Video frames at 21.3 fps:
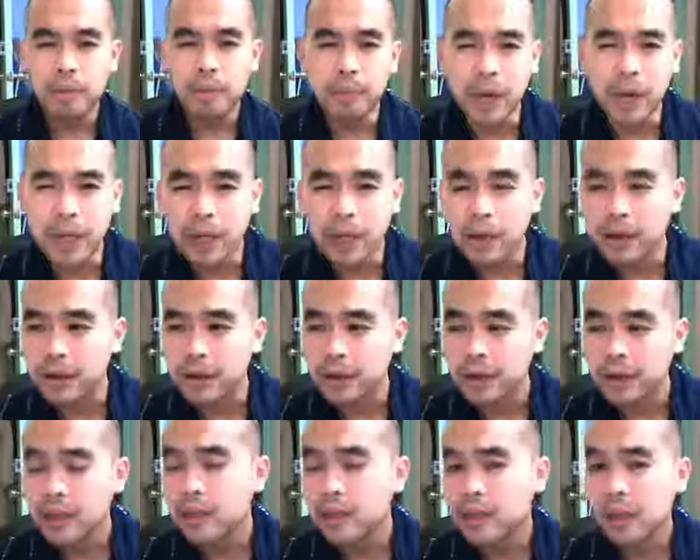Mà
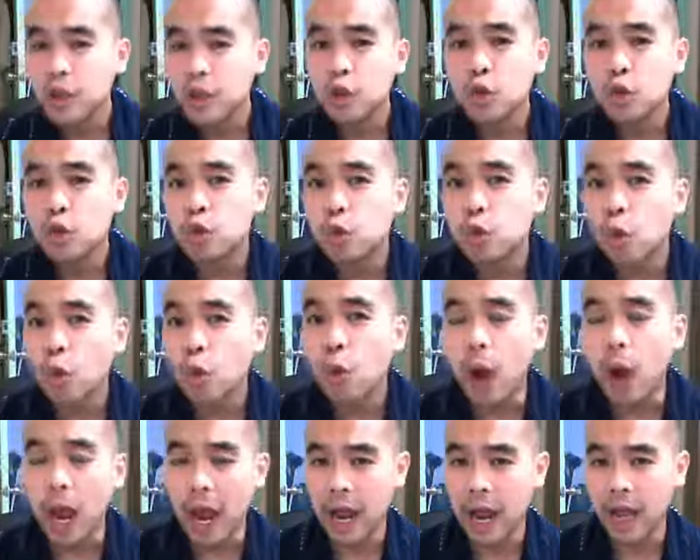cái tên
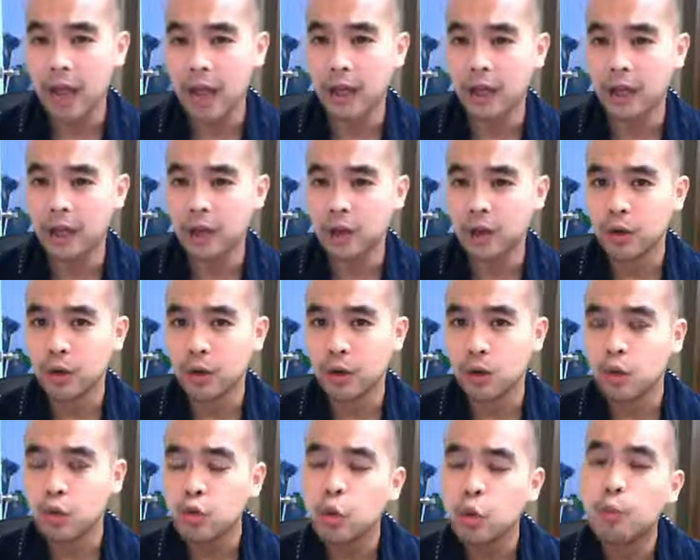Nu A
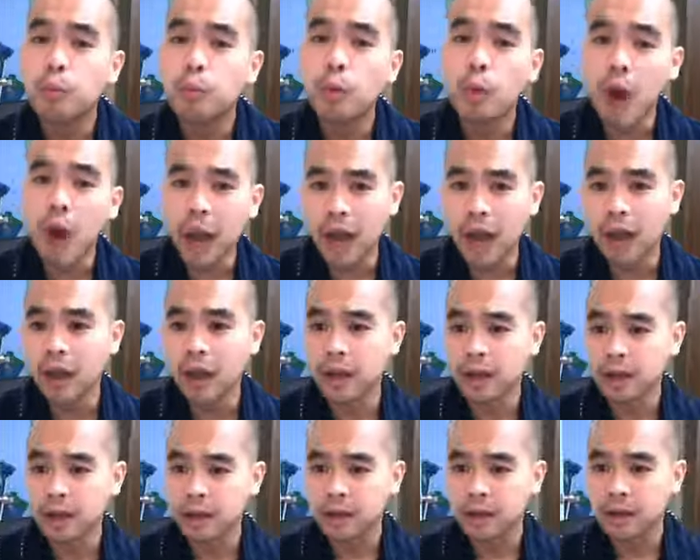Nupua
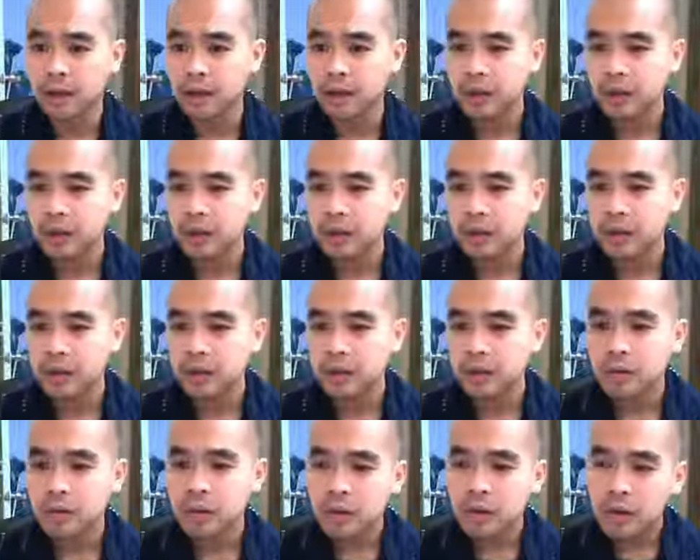
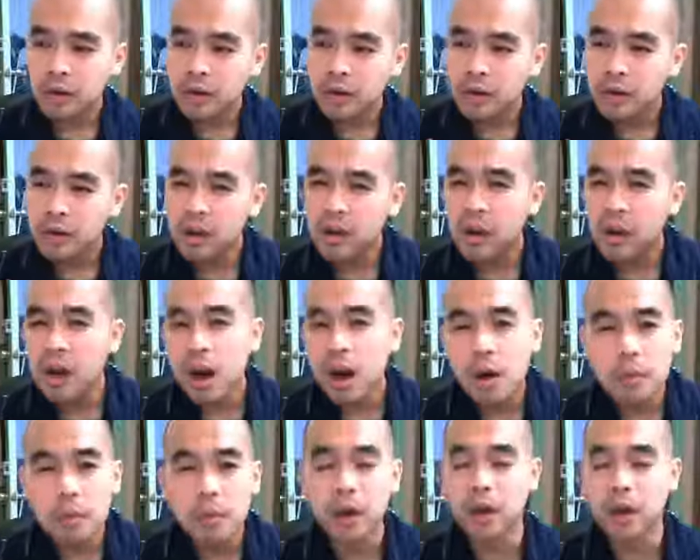nó
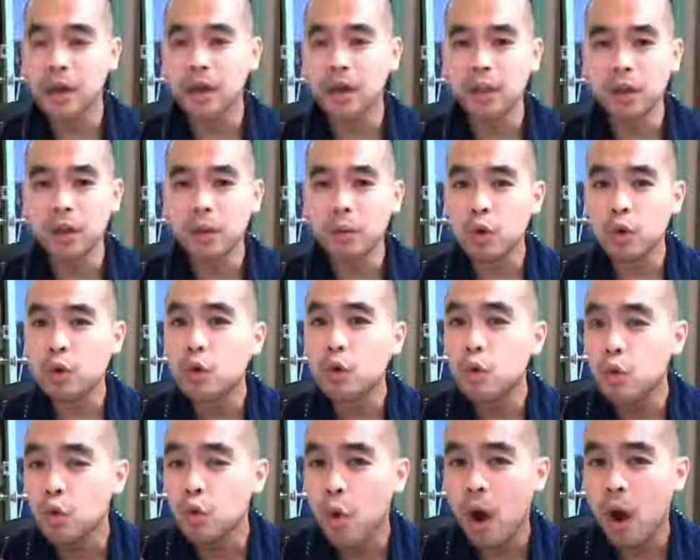không hề giống
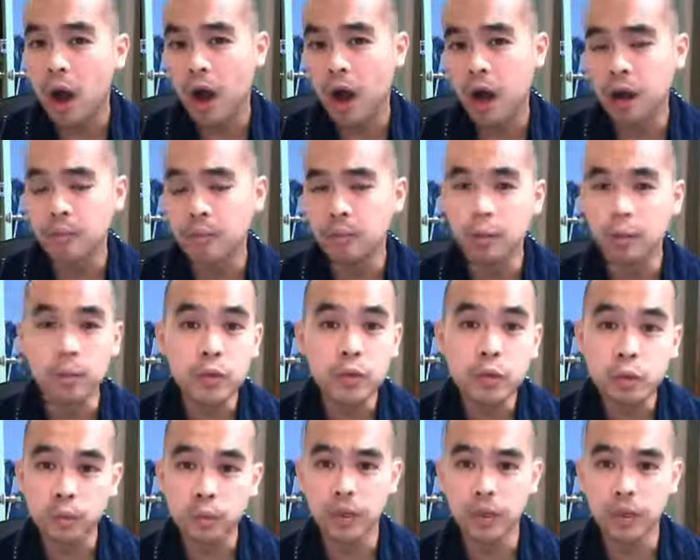mua một chút